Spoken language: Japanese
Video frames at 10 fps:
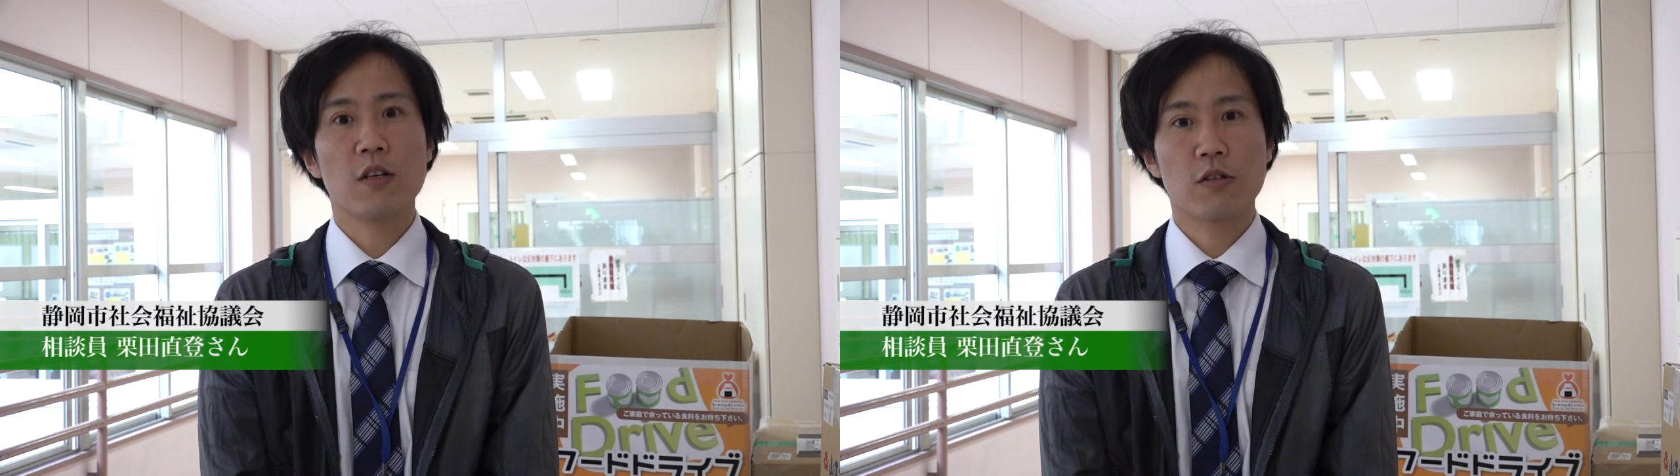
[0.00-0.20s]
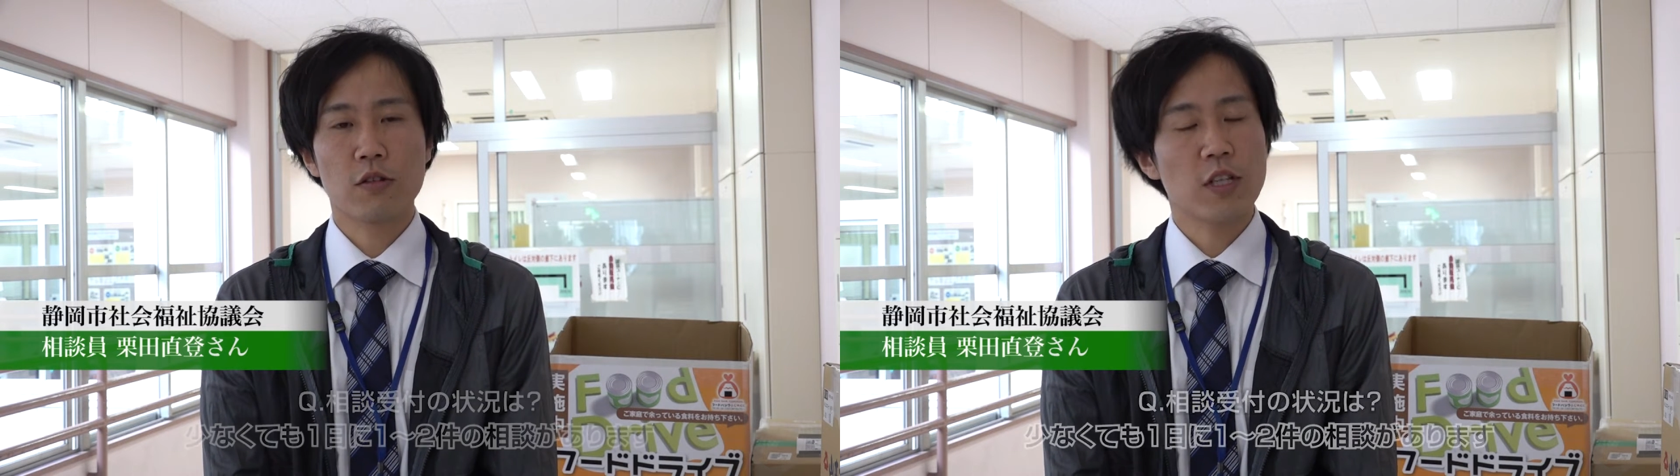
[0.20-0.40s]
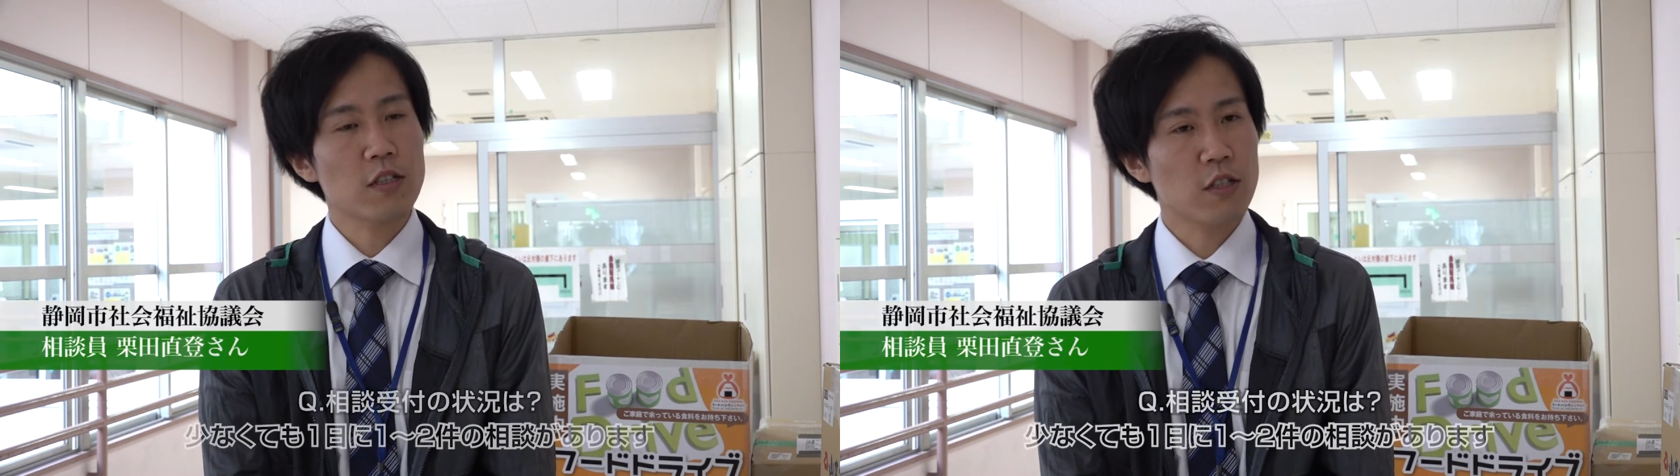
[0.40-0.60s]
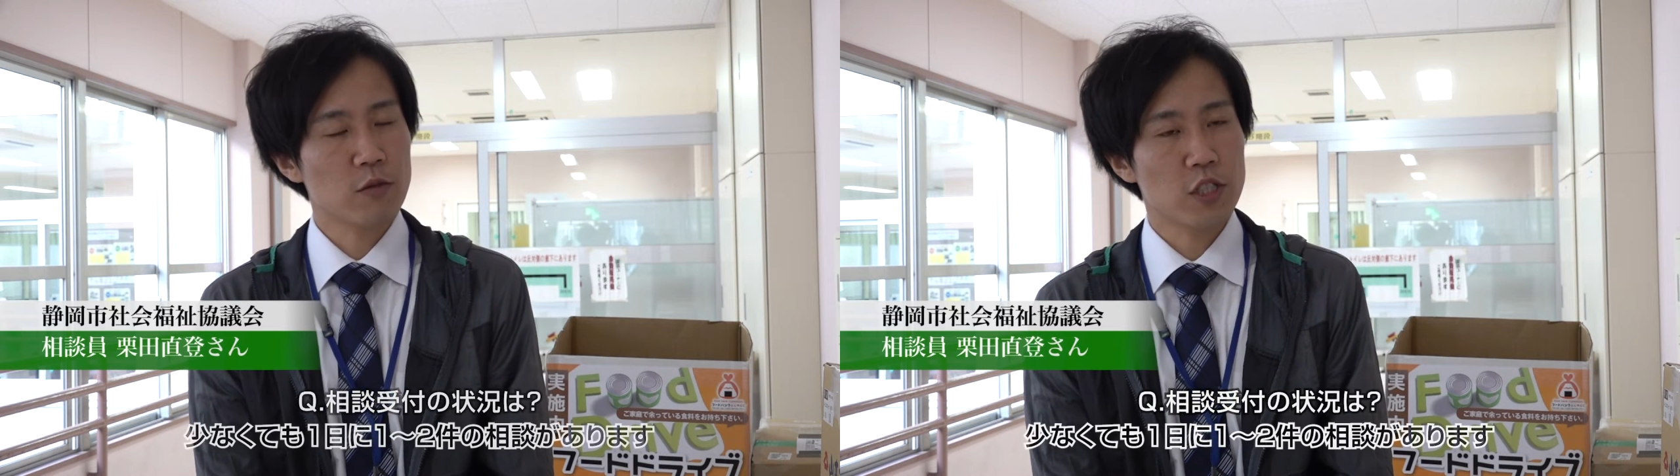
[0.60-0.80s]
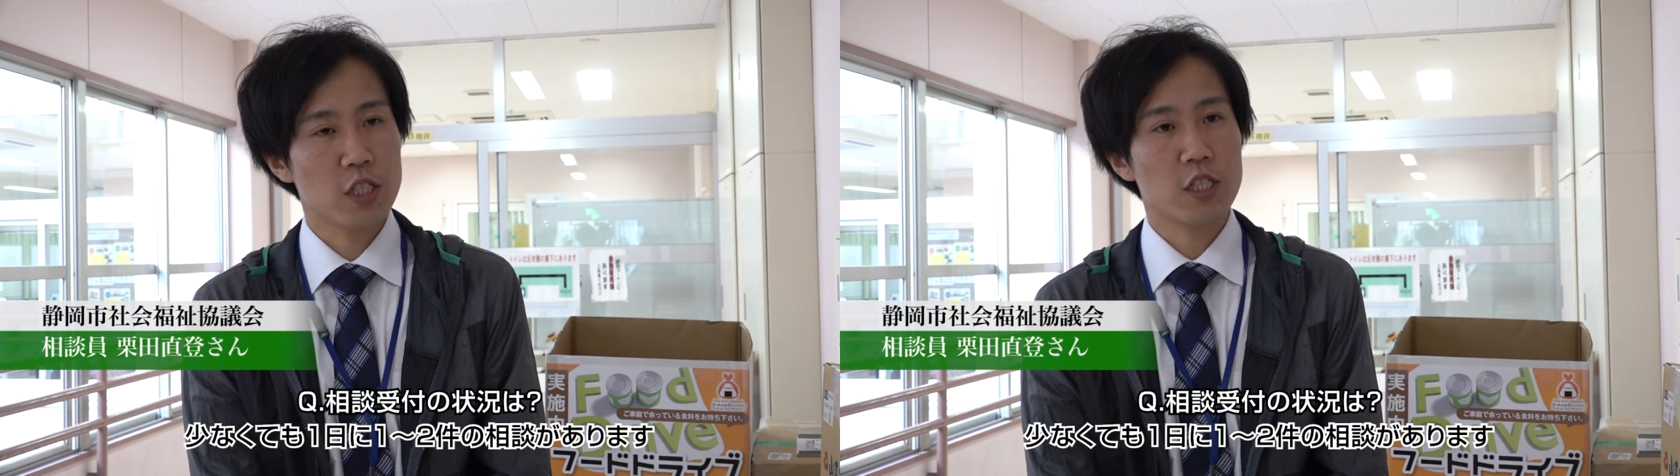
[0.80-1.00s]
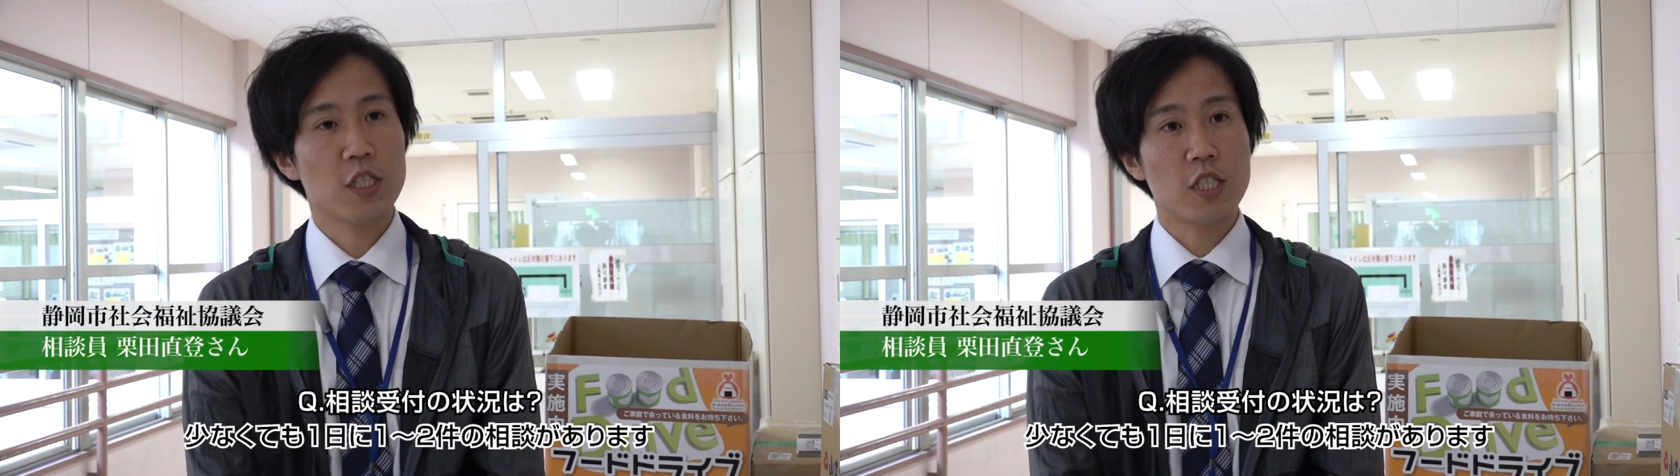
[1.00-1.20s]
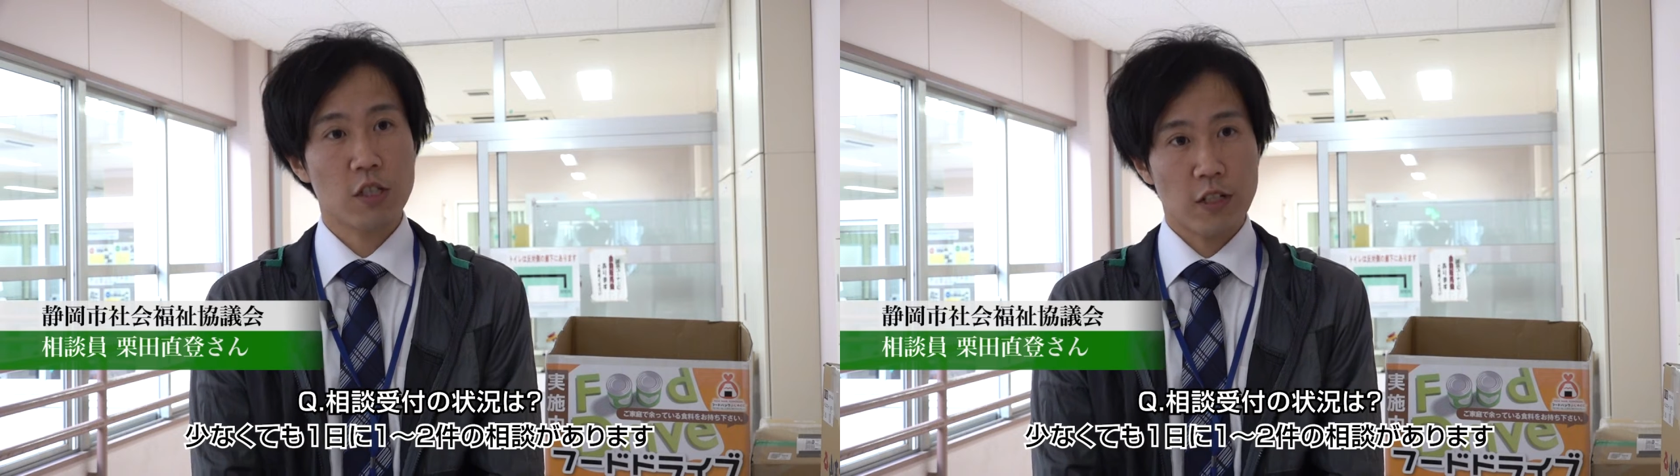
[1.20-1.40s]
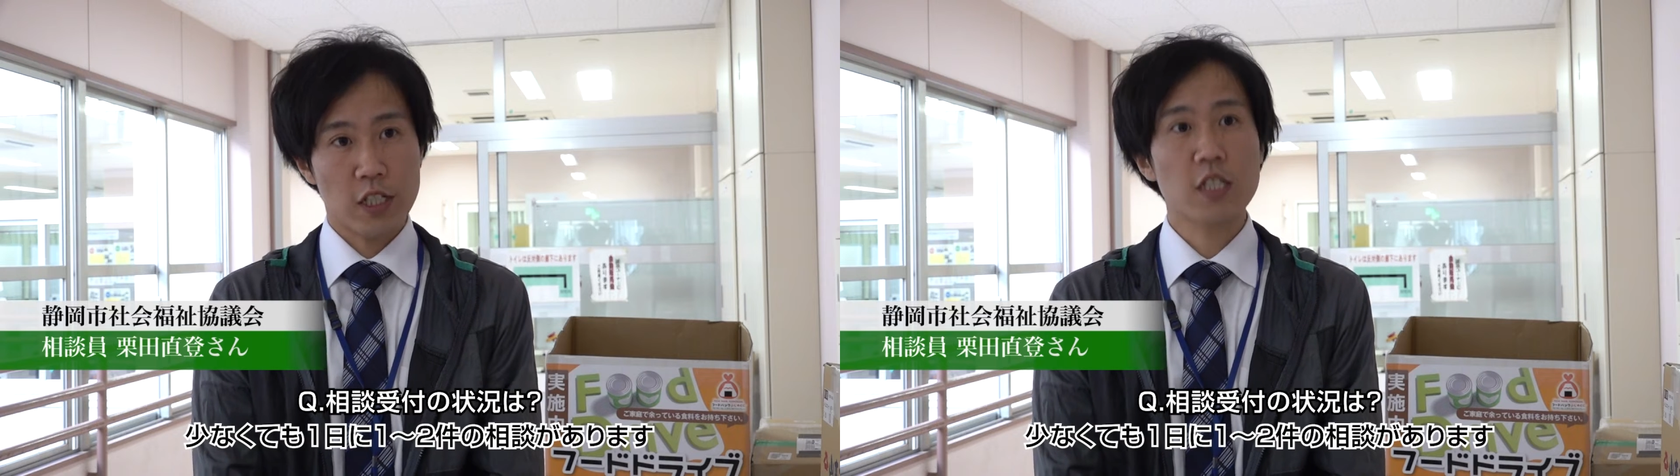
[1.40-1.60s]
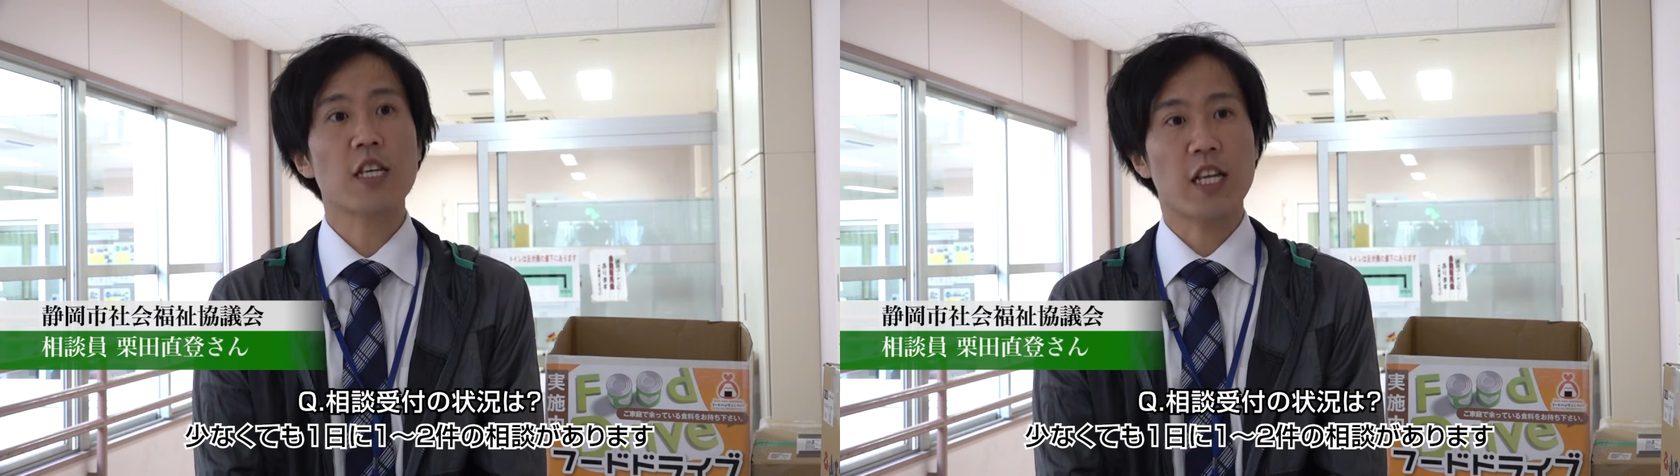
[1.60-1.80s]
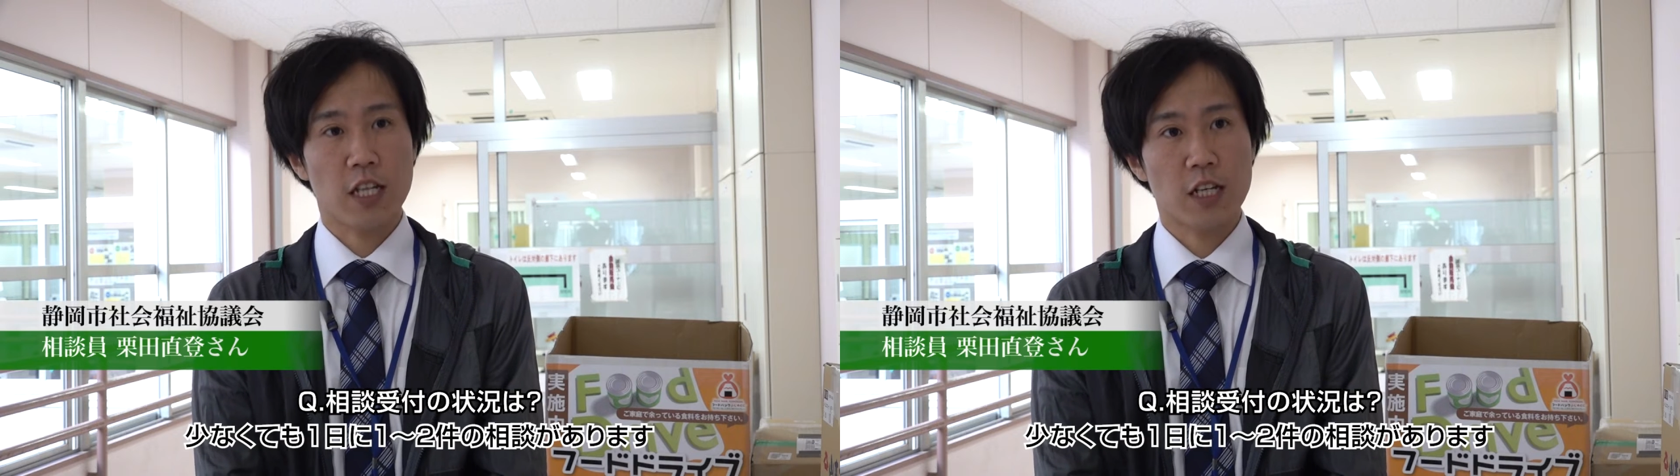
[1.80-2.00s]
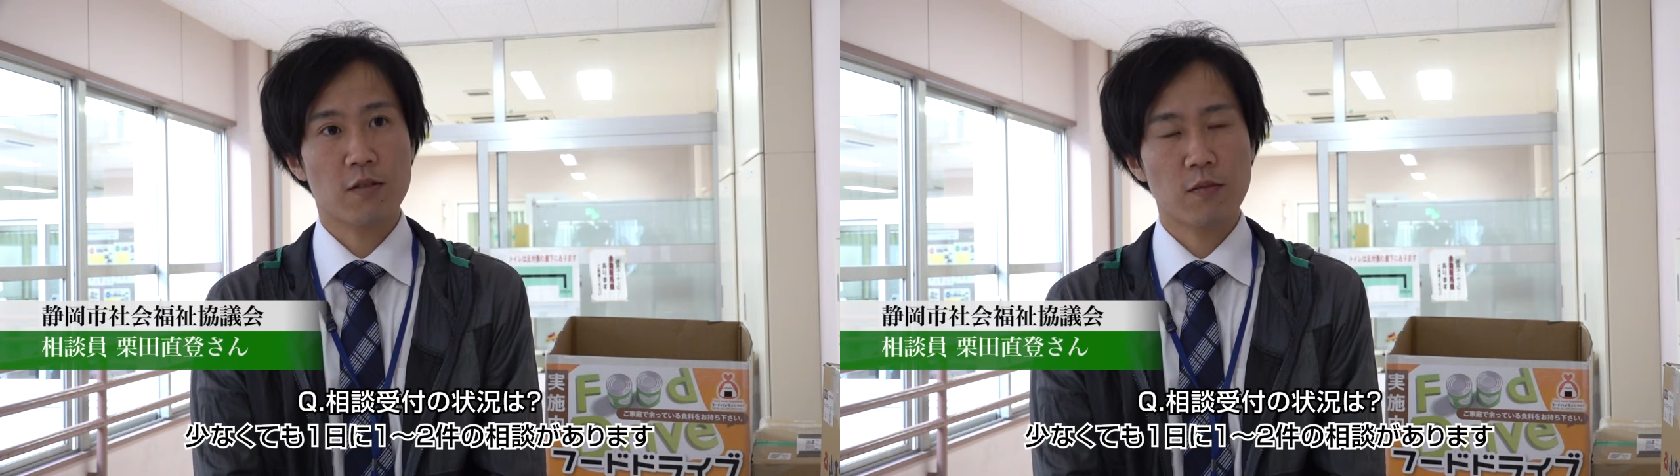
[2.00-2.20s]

少なくても1日には1件